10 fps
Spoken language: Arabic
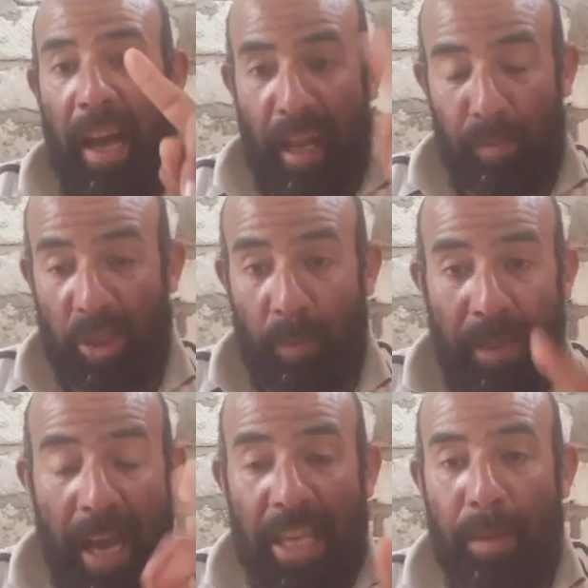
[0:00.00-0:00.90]
على مستوى
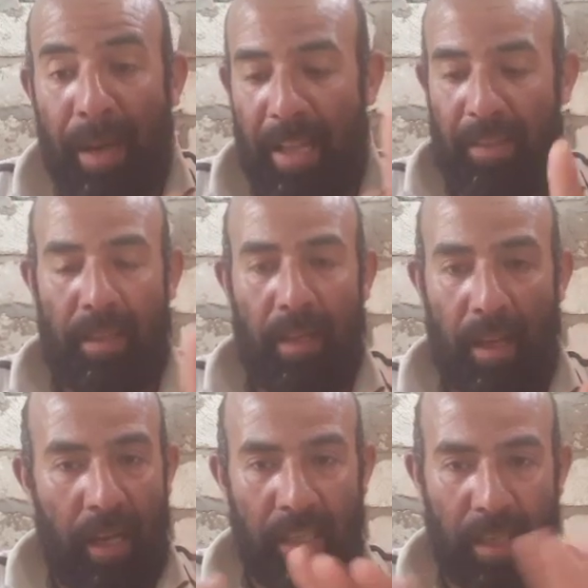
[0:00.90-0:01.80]
من اي بلد
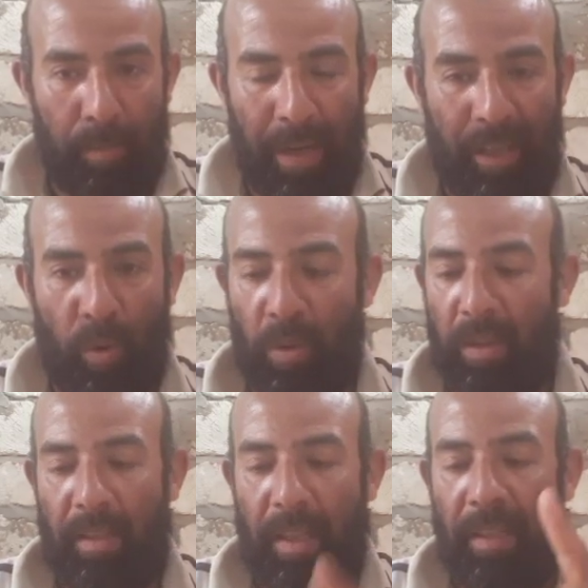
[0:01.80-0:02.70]
اي بلد
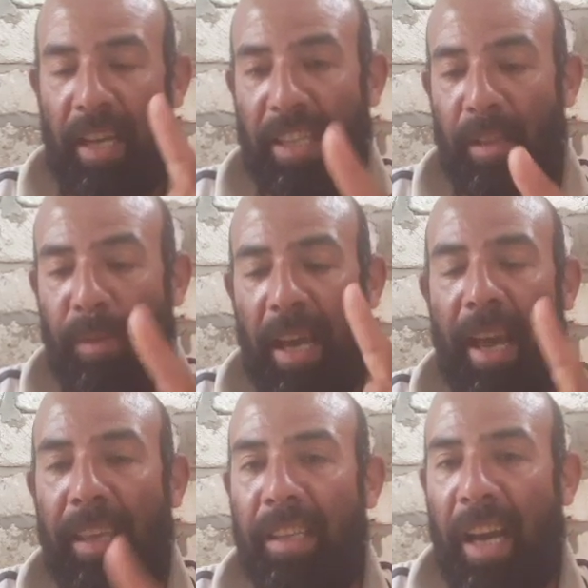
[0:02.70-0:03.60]
كنت اتحدى بيها
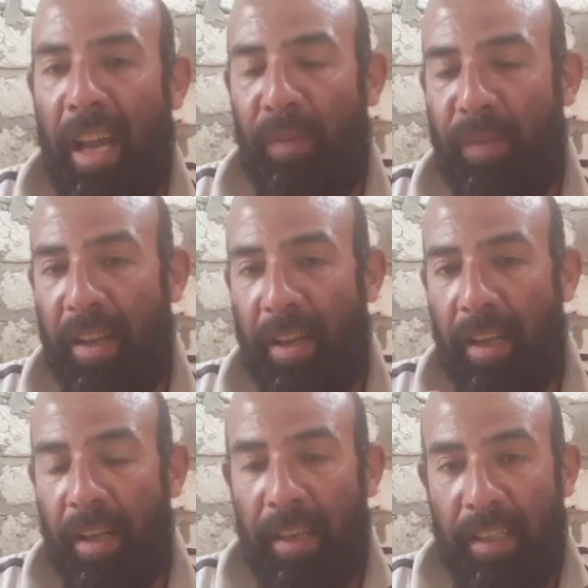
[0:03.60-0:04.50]
اي علفه
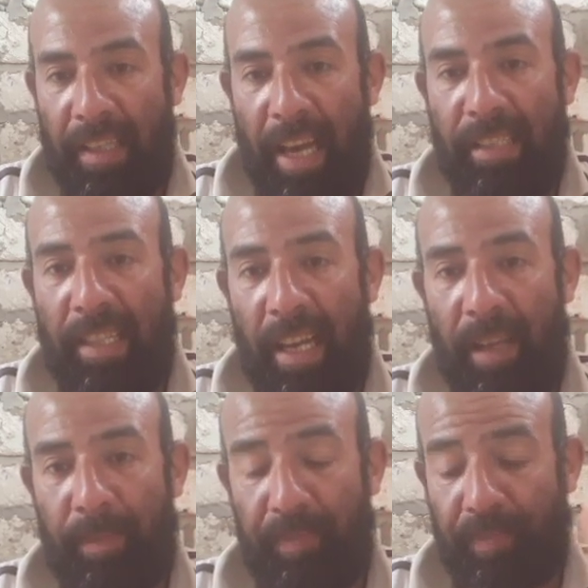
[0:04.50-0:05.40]
جاهزه